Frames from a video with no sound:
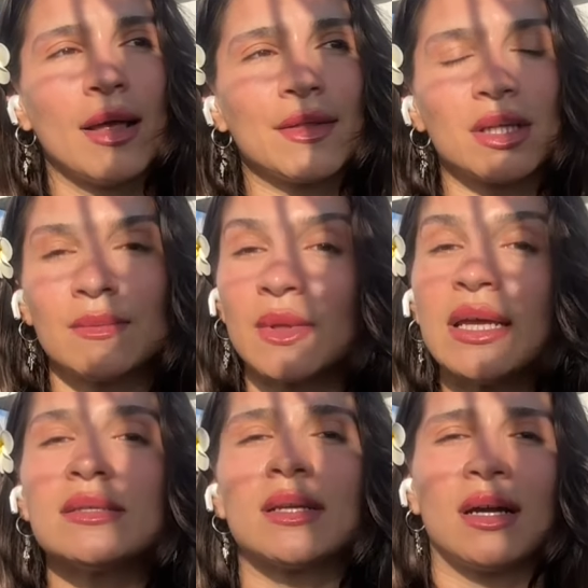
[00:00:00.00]
Dedim
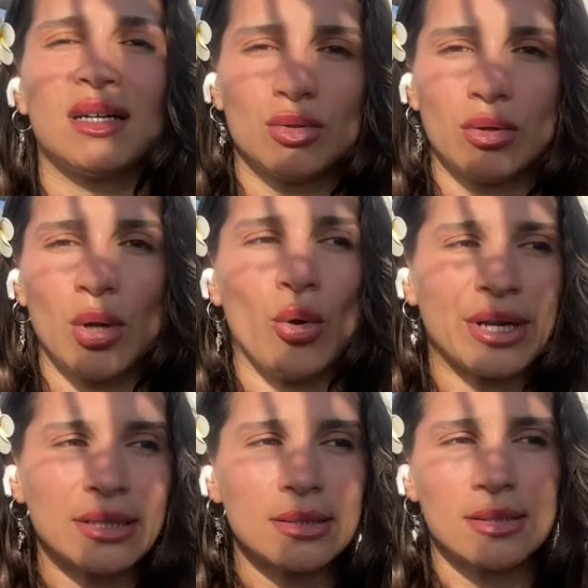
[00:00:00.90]
neyse ya doğru
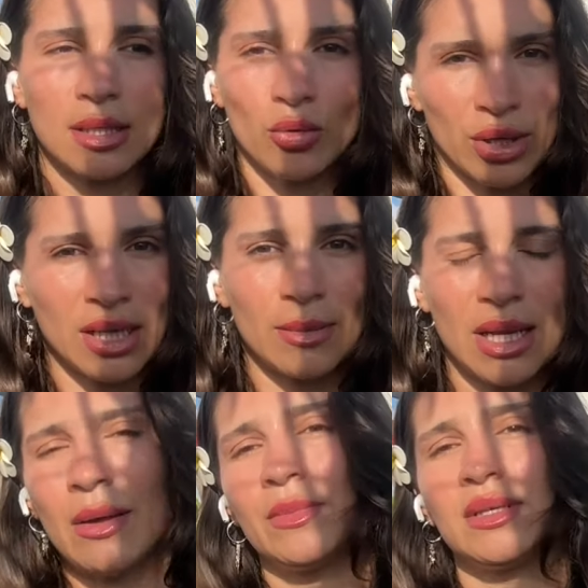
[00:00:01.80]
öğrenirsin sen
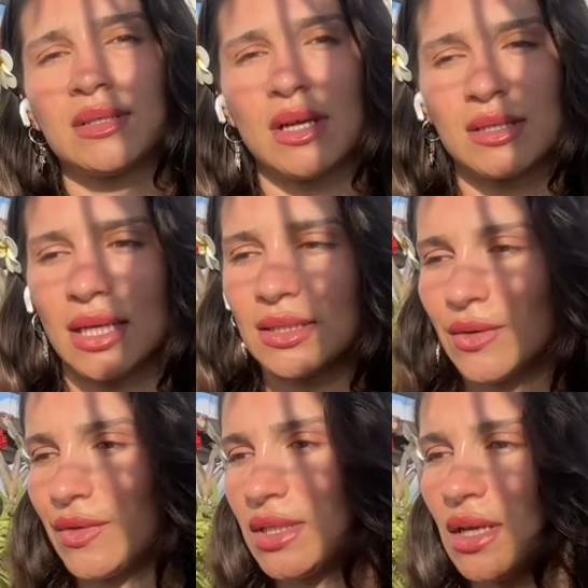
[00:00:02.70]
öğrenebilen bir insansın. Yani
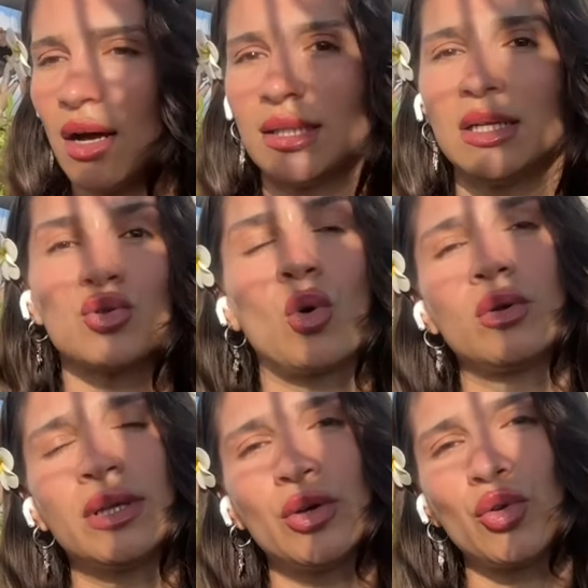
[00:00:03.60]
trafik sağ değil
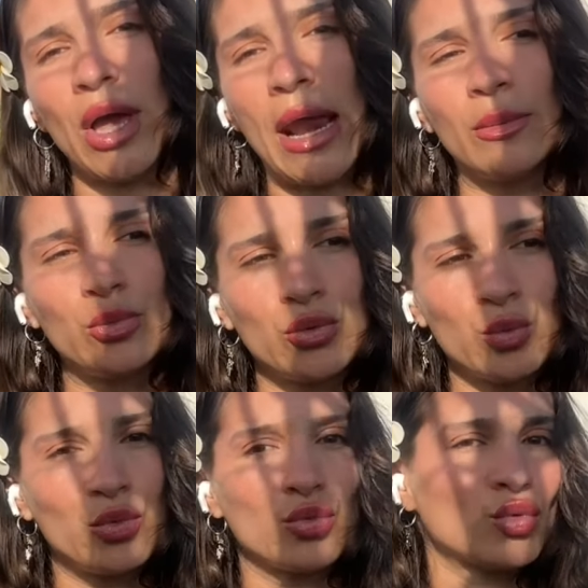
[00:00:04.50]
soldan akıyor yani
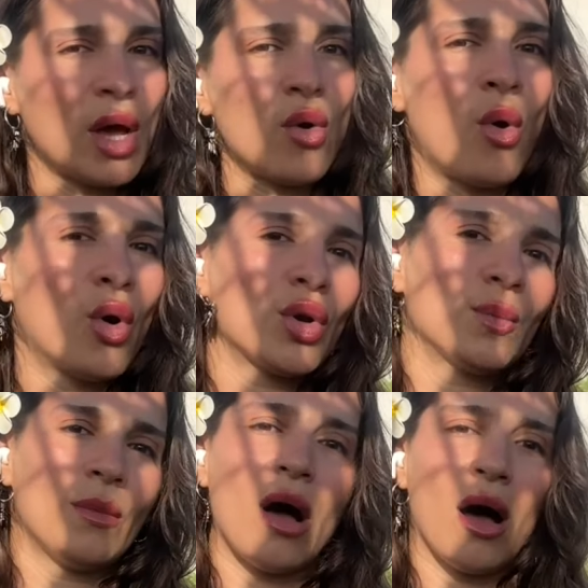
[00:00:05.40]
bundan
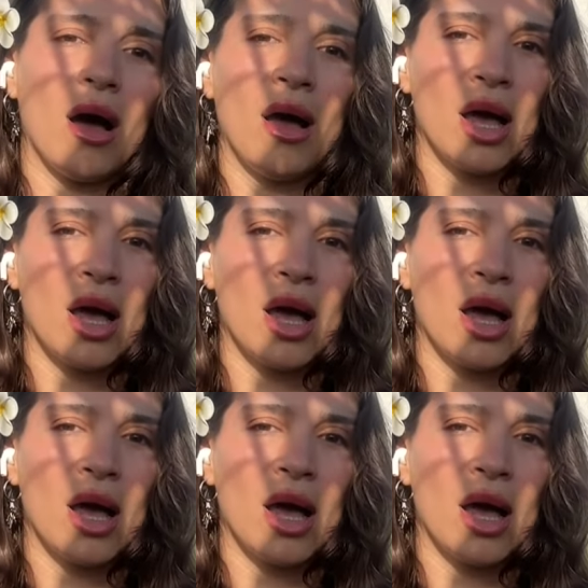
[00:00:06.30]
korkma.